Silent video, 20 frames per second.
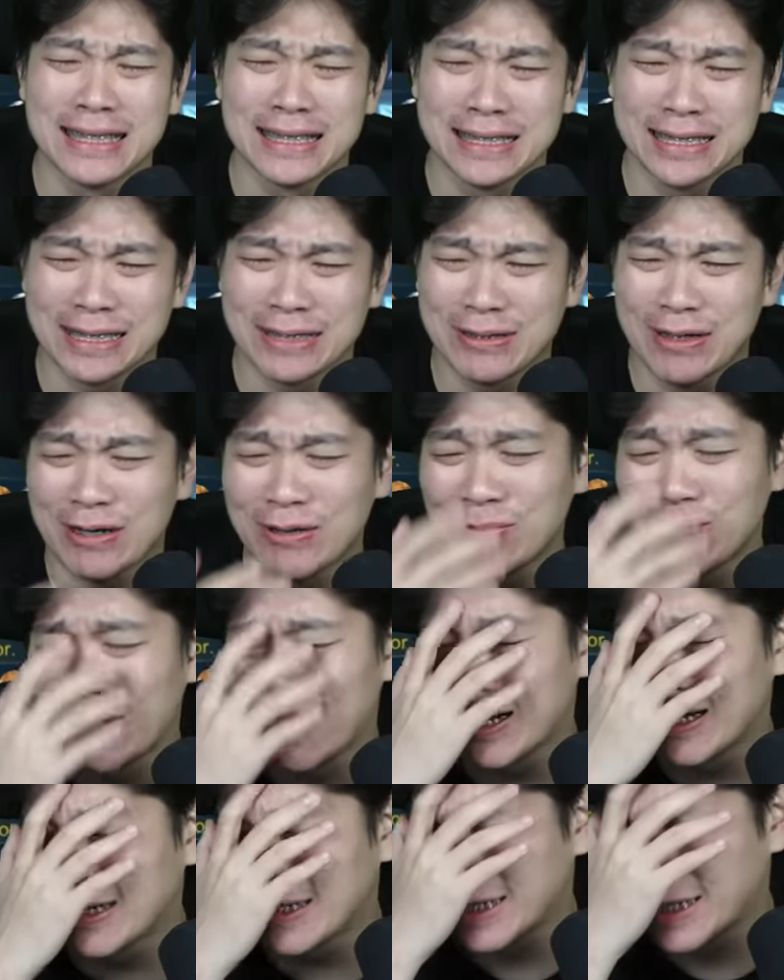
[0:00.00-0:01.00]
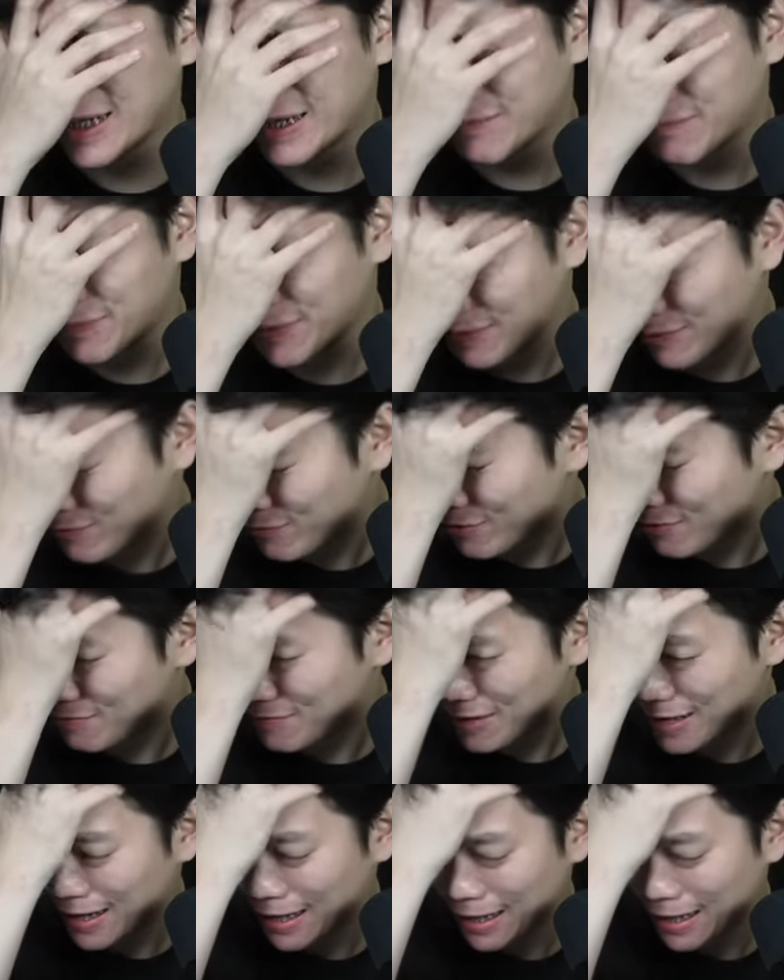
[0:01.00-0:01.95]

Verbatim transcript: sudah dua game ini gue main